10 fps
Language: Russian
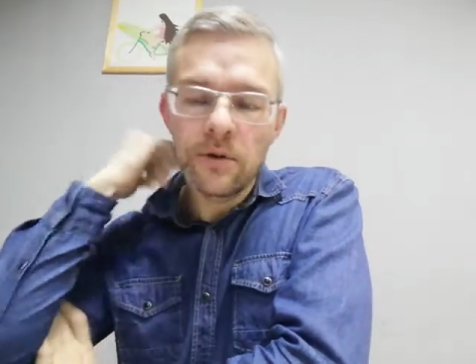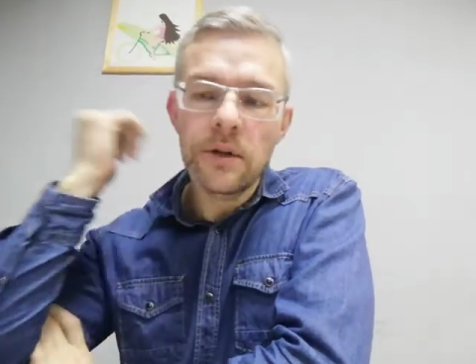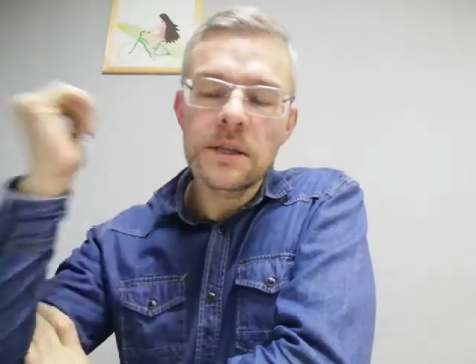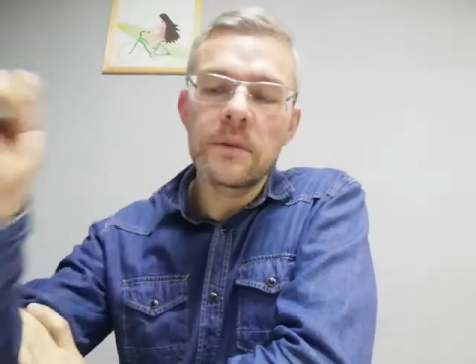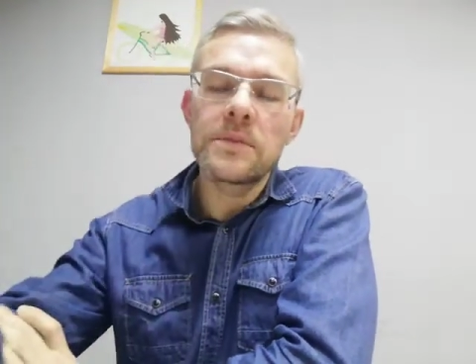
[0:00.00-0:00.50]
на
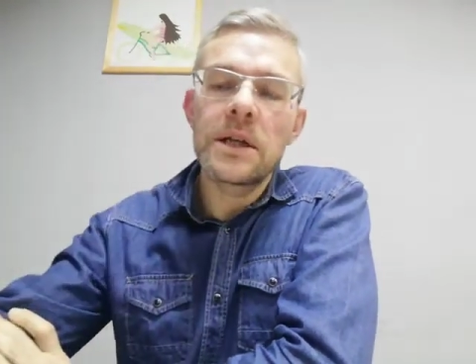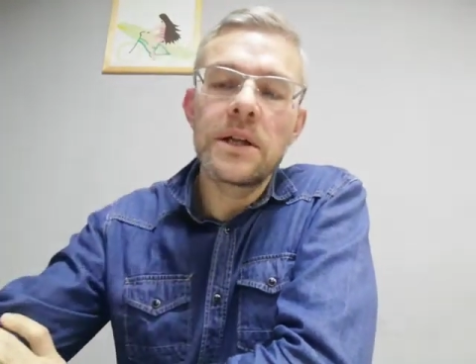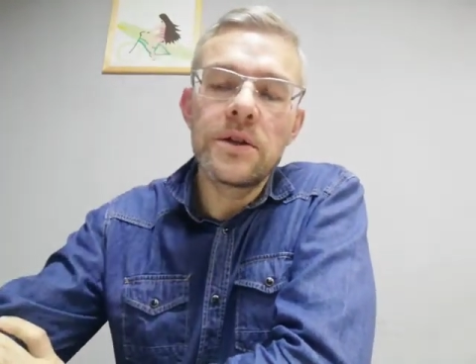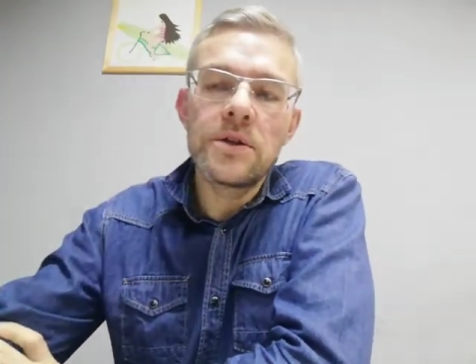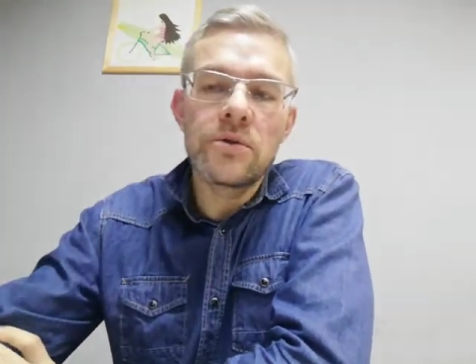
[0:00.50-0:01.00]
самом деле
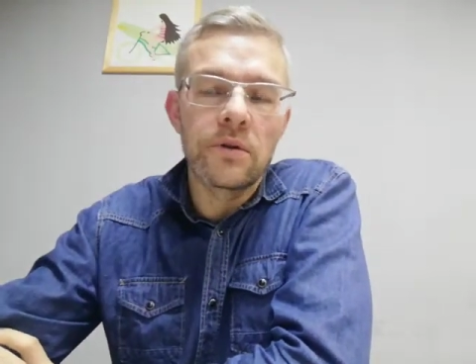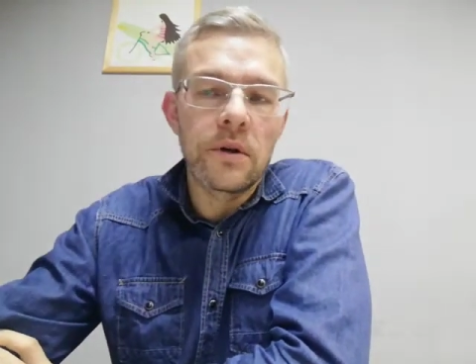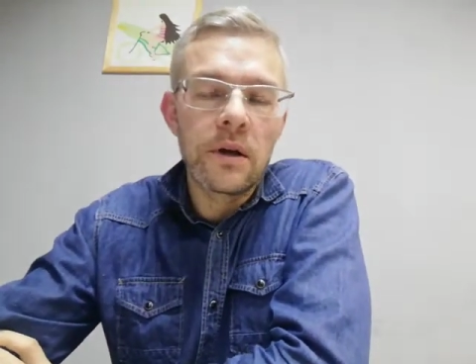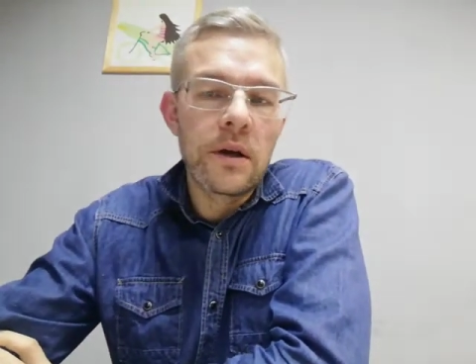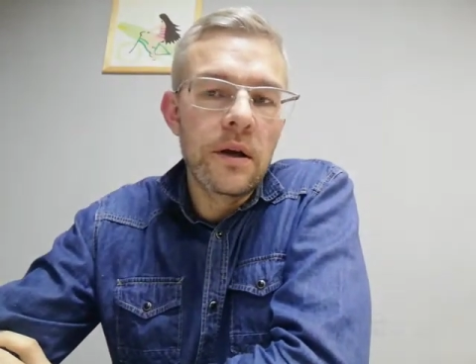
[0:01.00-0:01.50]
несет.
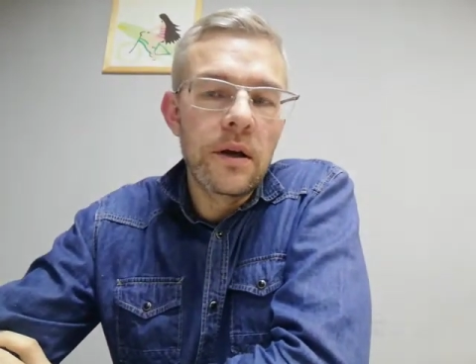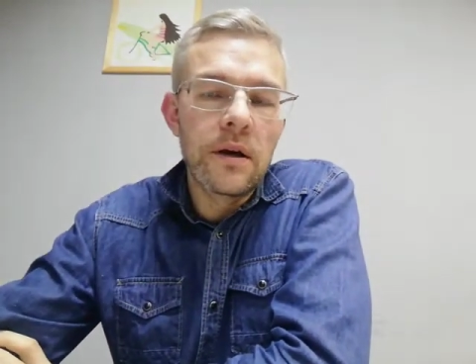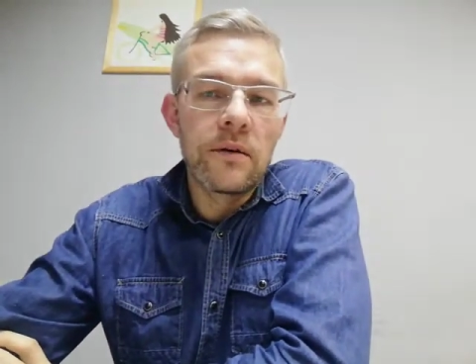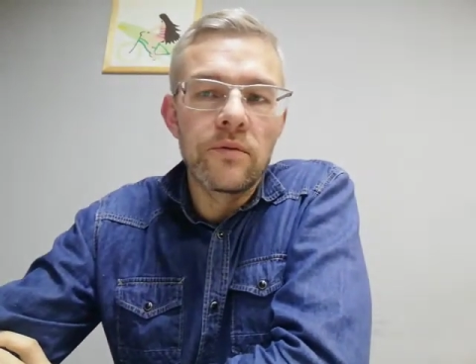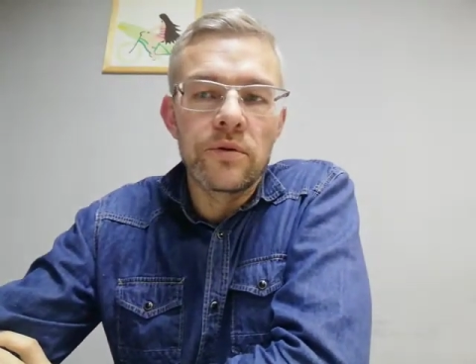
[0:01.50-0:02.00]

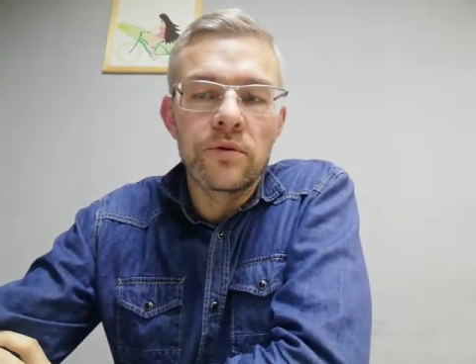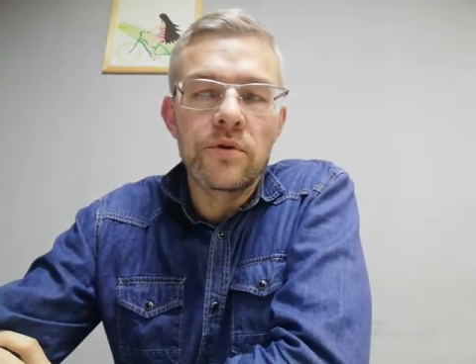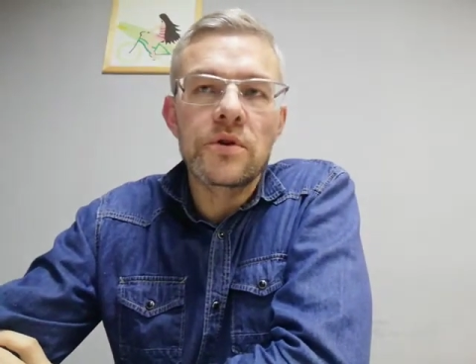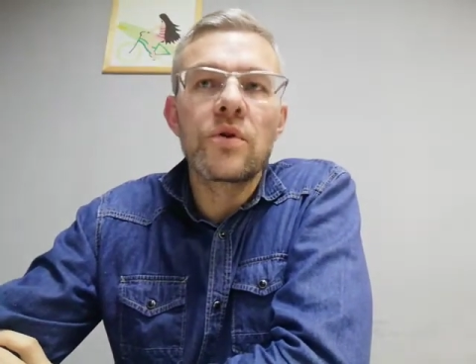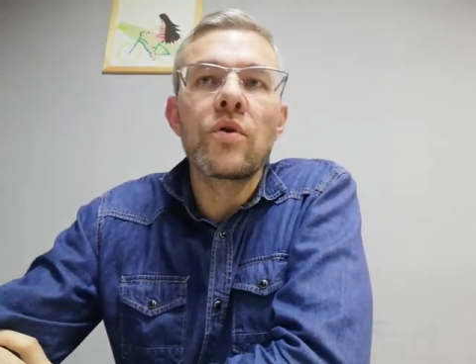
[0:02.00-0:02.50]
Вот, то
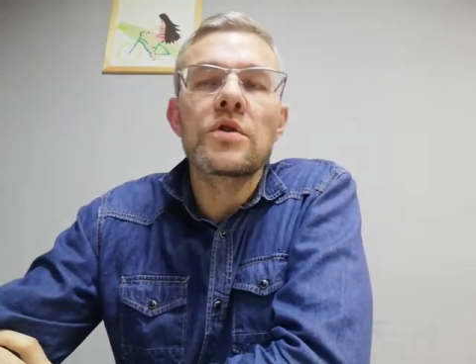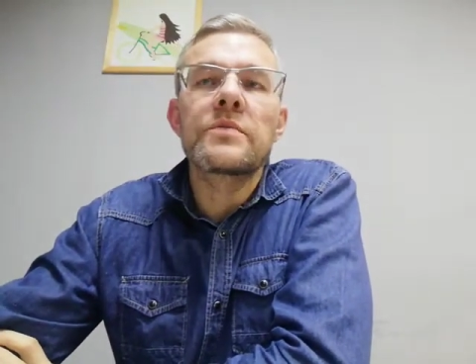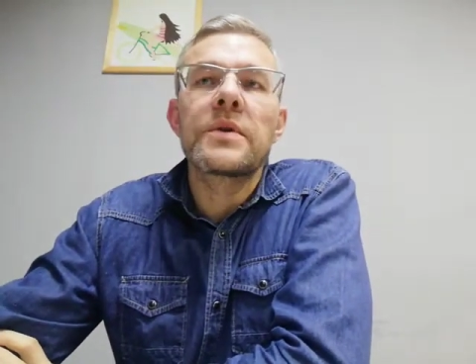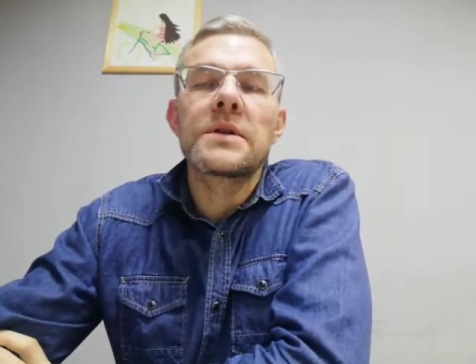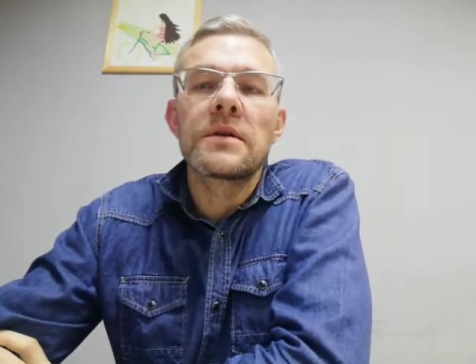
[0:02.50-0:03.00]
есть
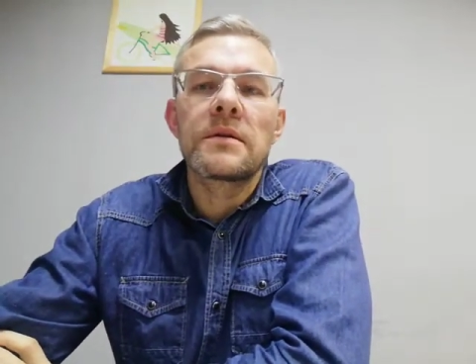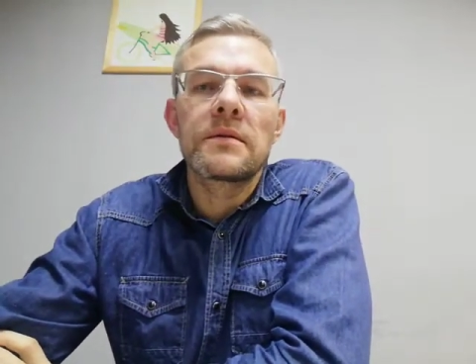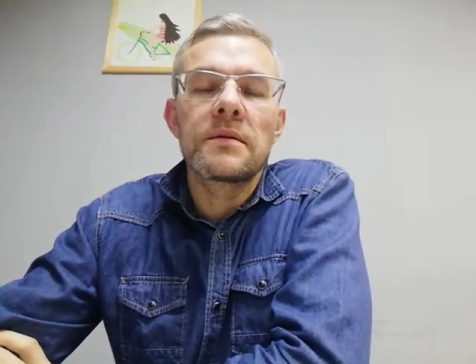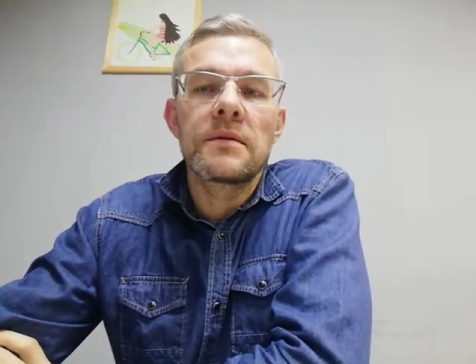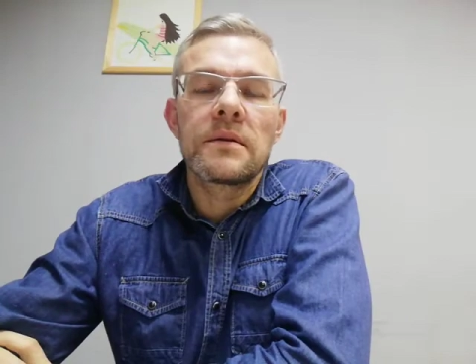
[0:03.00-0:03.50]
Господи,
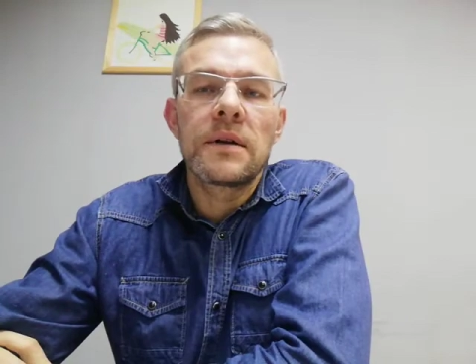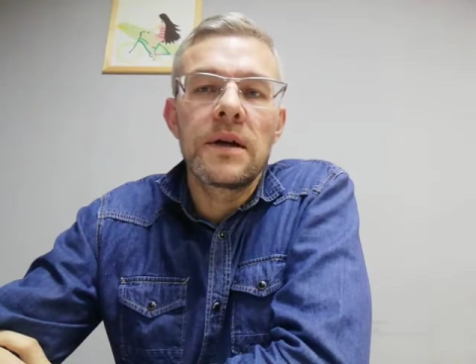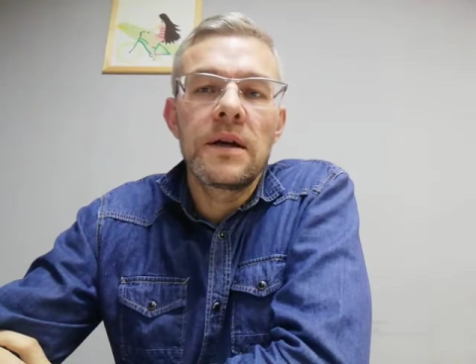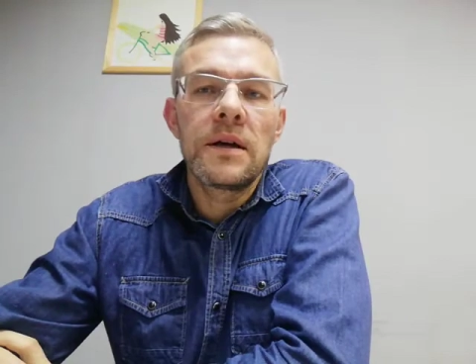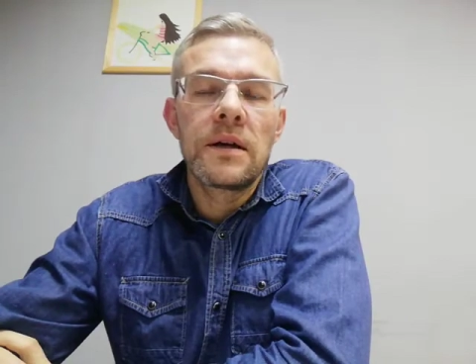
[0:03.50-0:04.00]

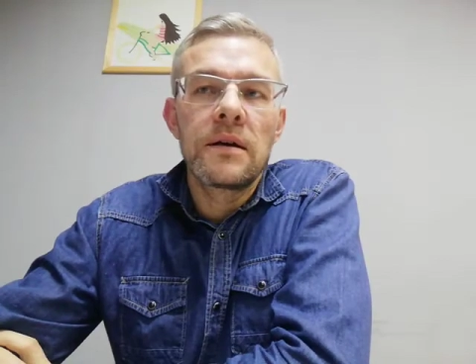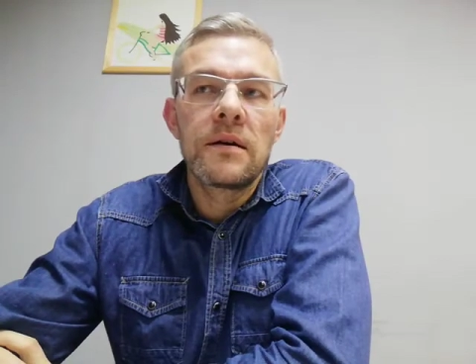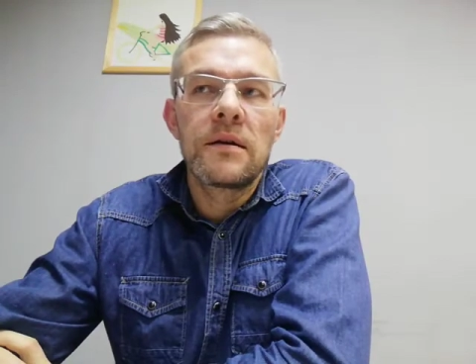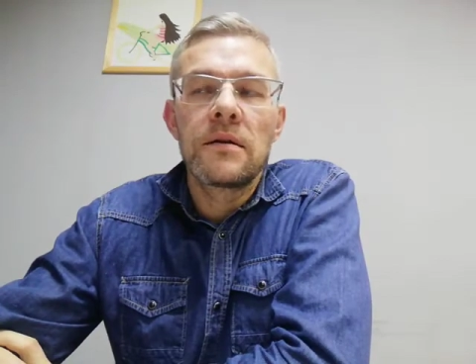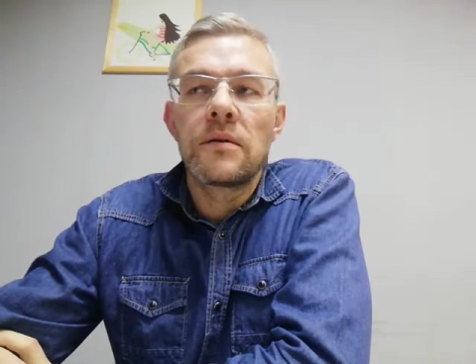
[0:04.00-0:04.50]
да,
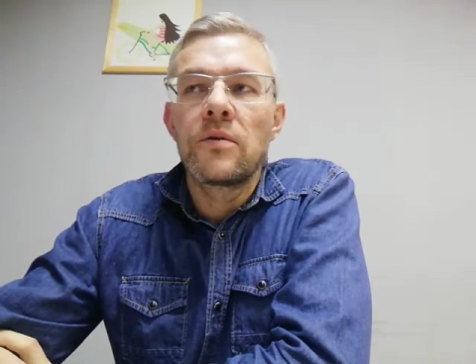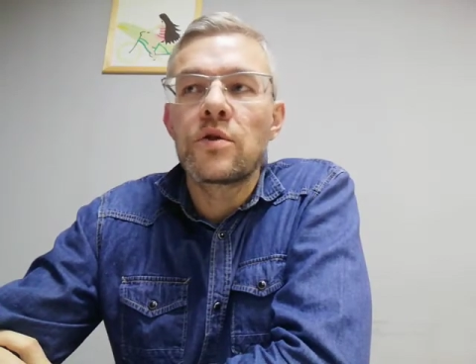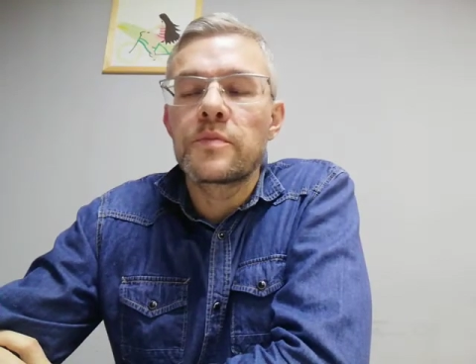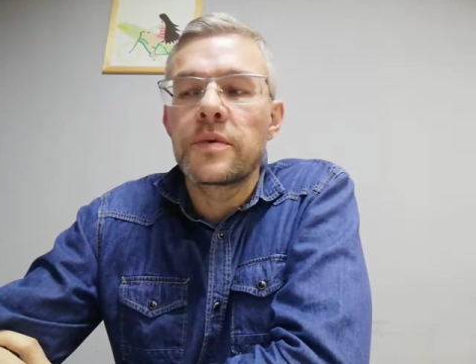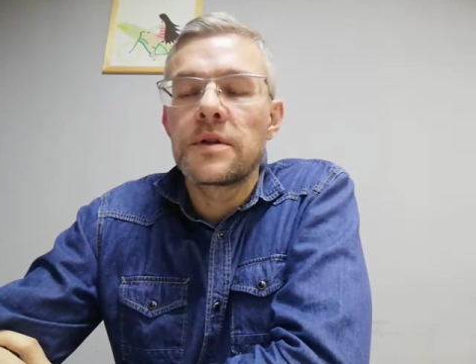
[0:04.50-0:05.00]

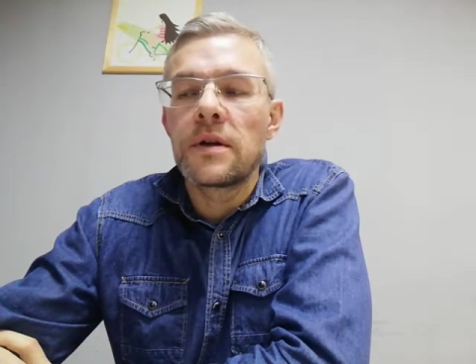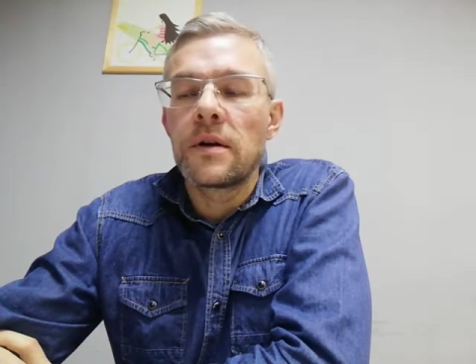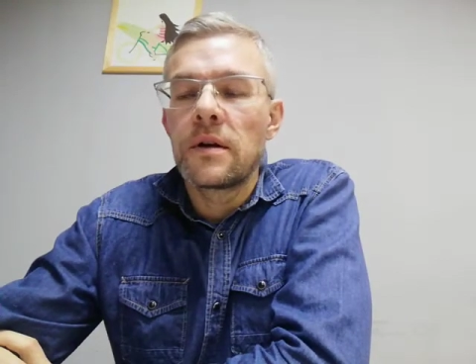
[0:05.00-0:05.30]
Господи.